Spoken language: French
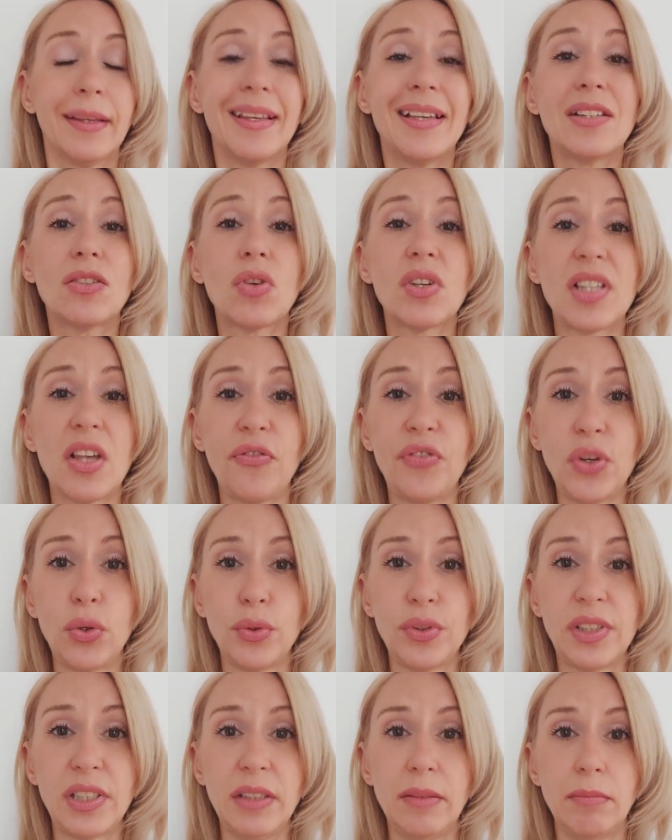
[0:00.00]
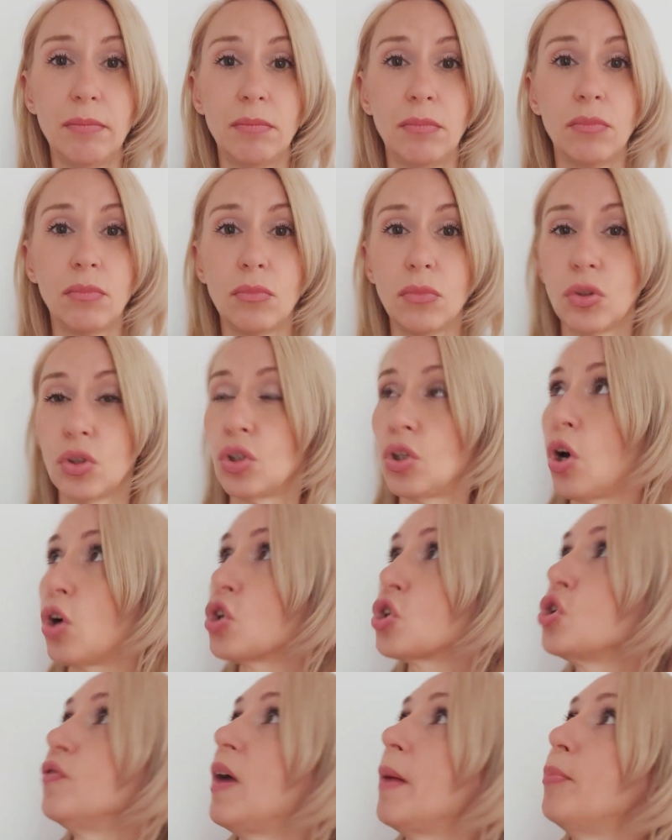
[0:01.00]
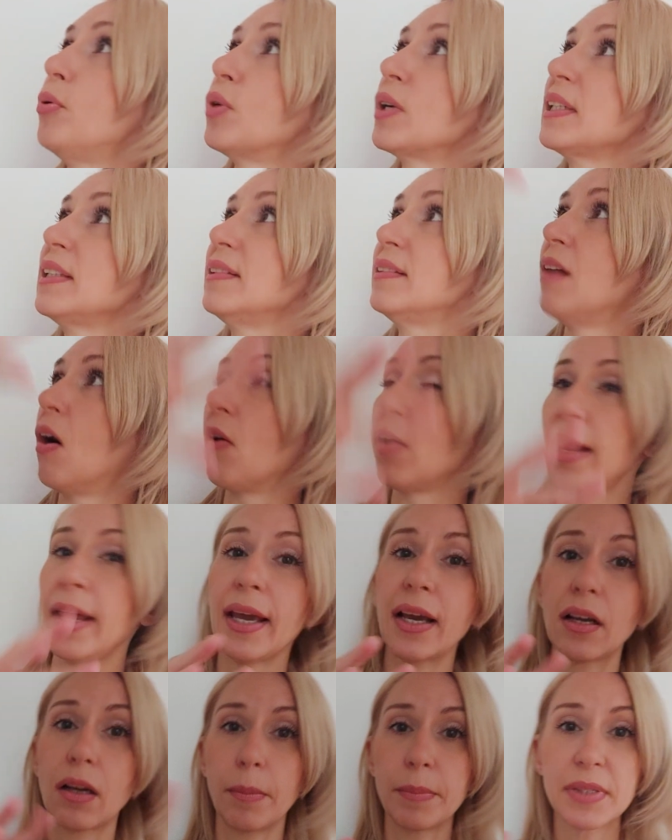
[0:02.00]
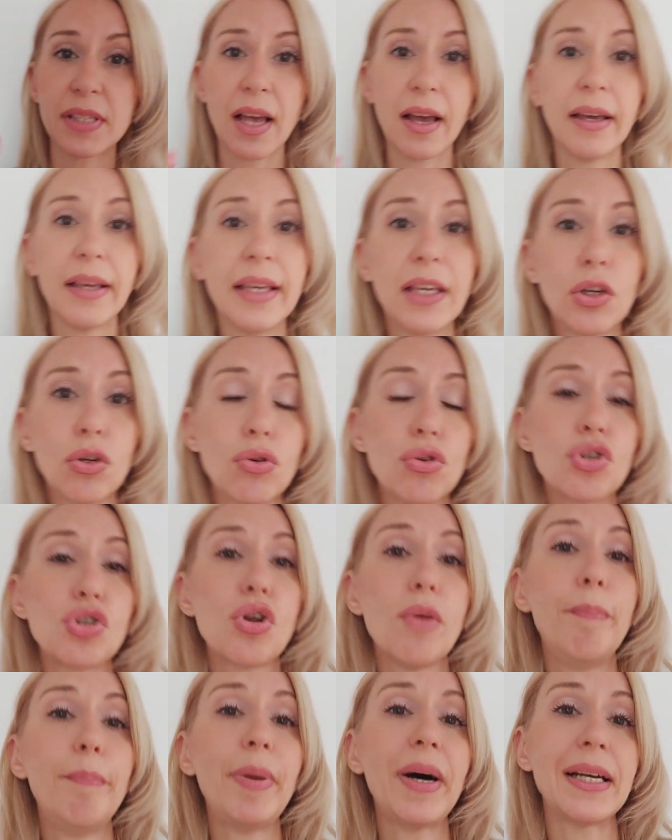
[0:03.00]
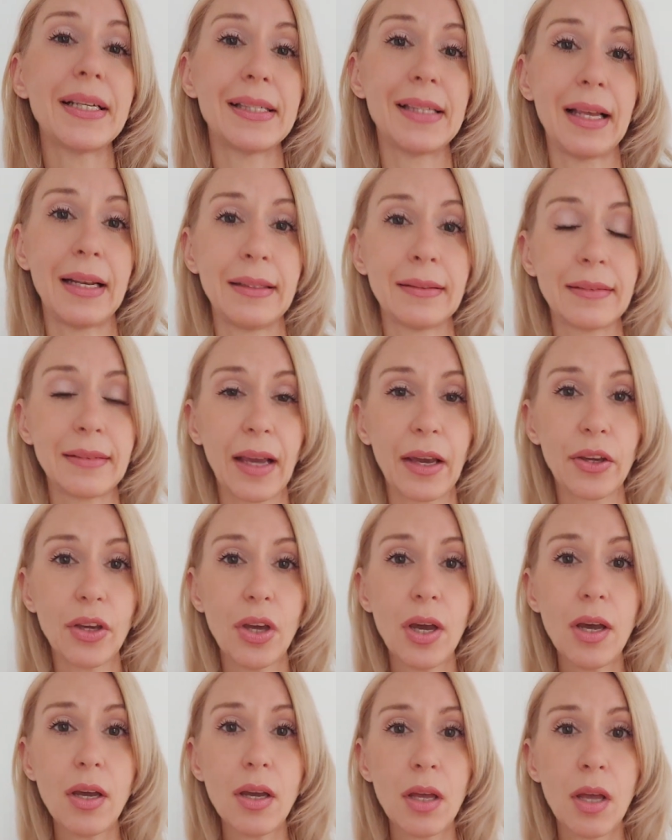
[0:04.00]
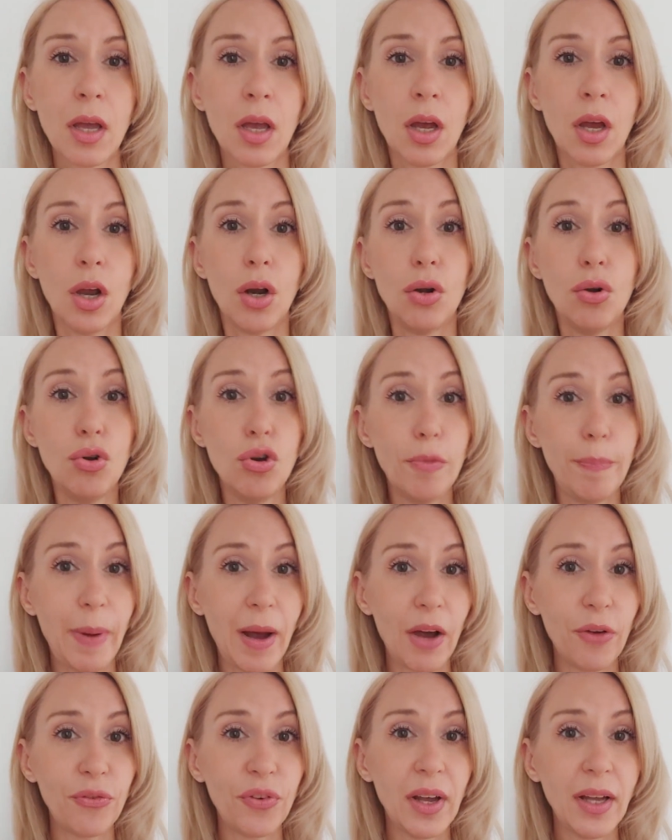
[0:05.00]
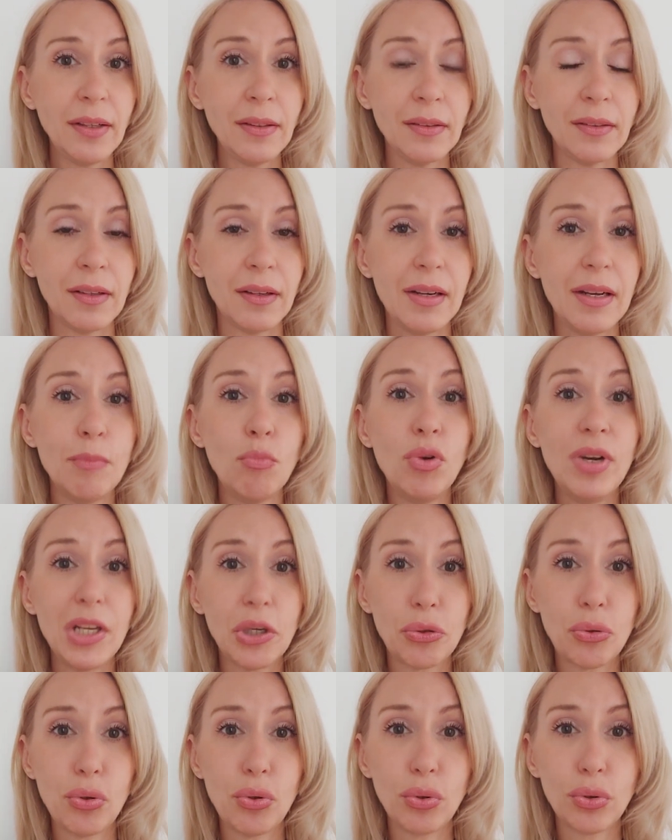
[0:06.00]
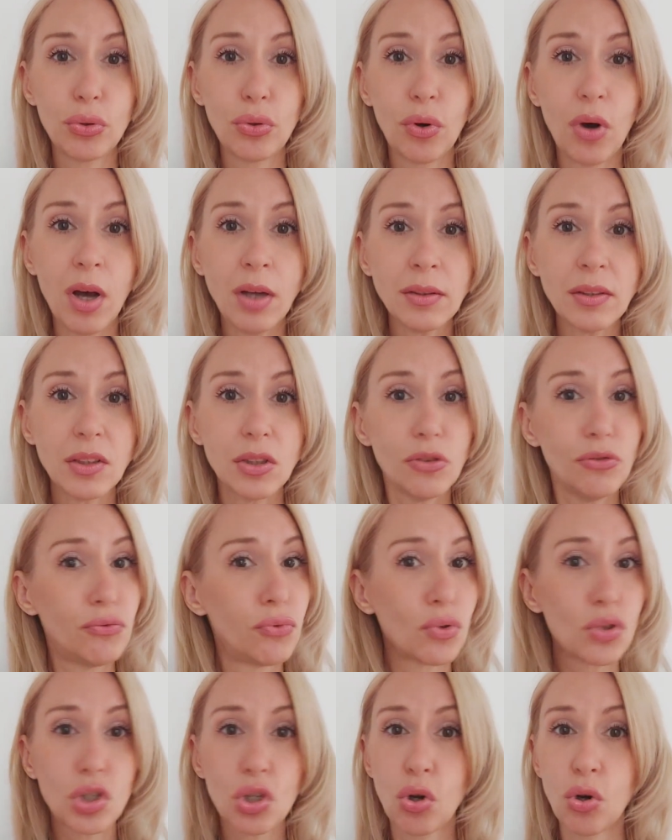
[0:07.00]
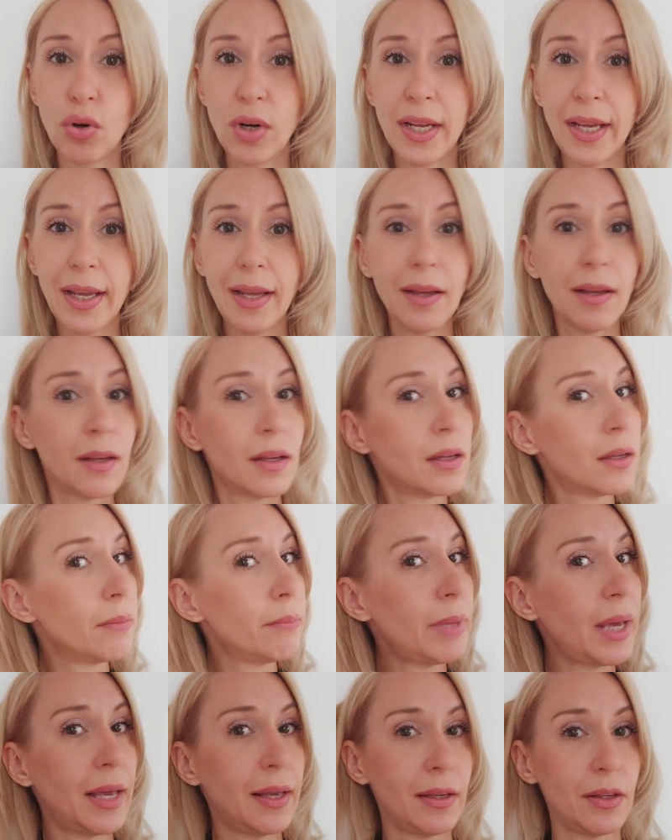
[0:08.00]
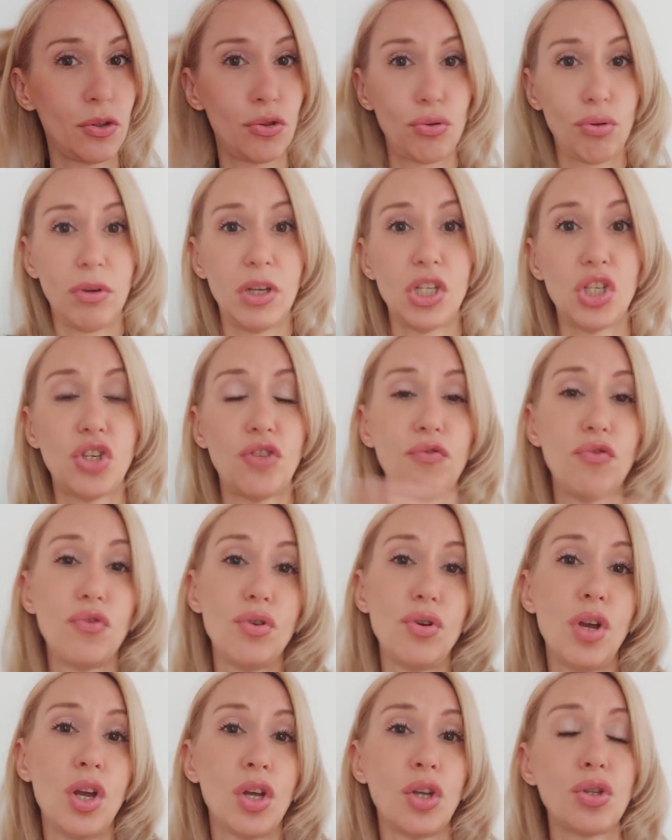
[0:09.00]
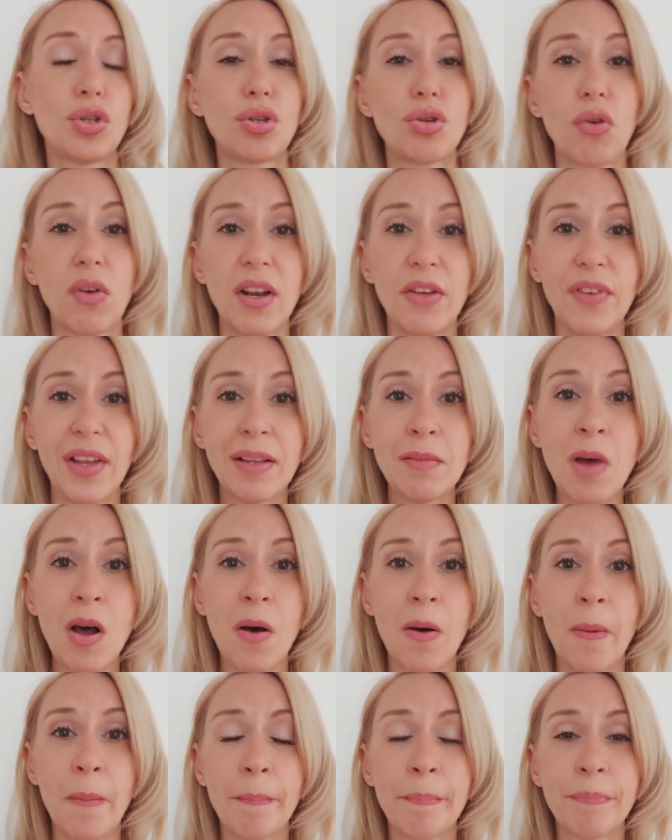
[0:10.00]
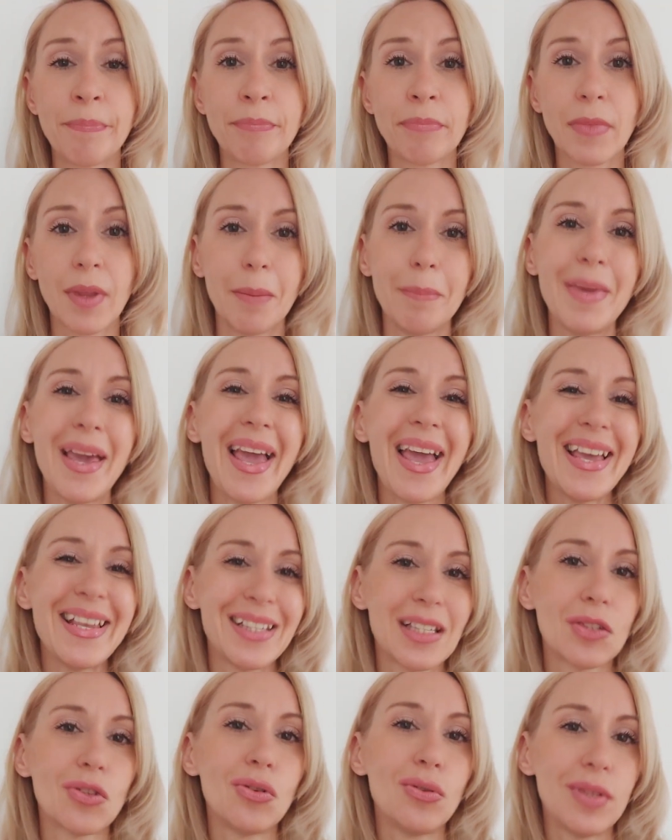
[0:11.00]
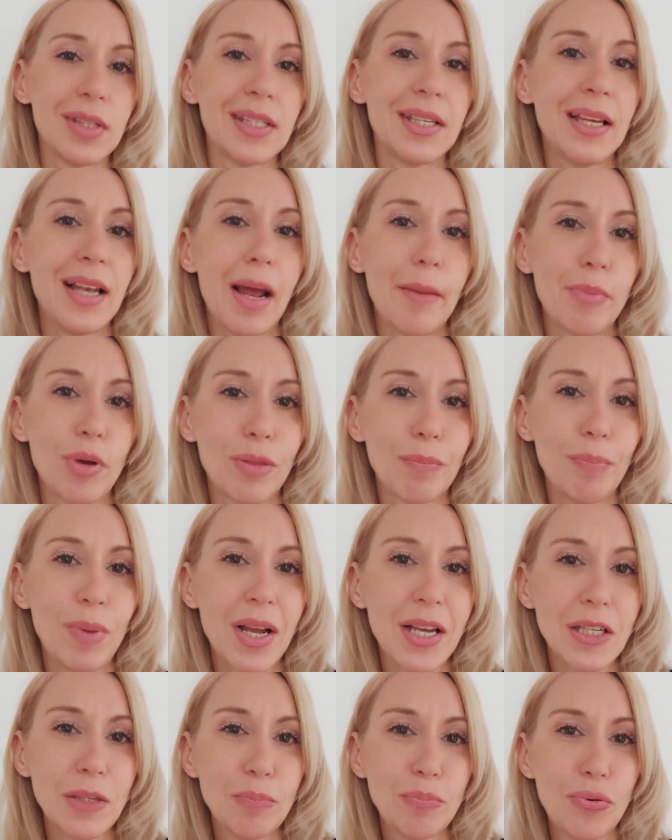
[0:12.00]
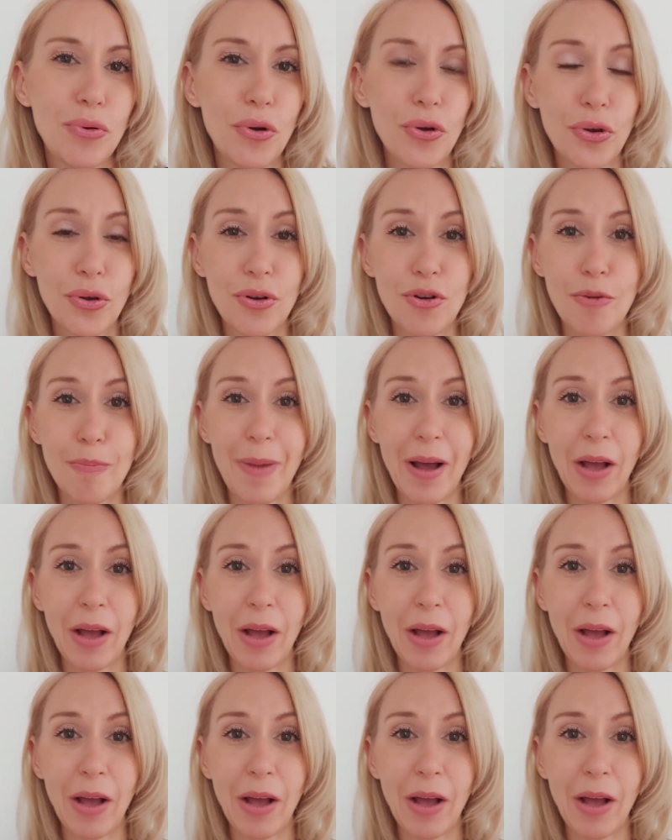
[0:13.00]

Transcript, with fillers: Qu'est-ce que ça fait aussi Quand je le vaporise dans l'air comme ça et que je passe à l'intérieur, le parfum, les molécules odorantes vont se coller ben, sur les cheveux, sur les vêtements. Mais est-ce que c'est la bonne place pour que le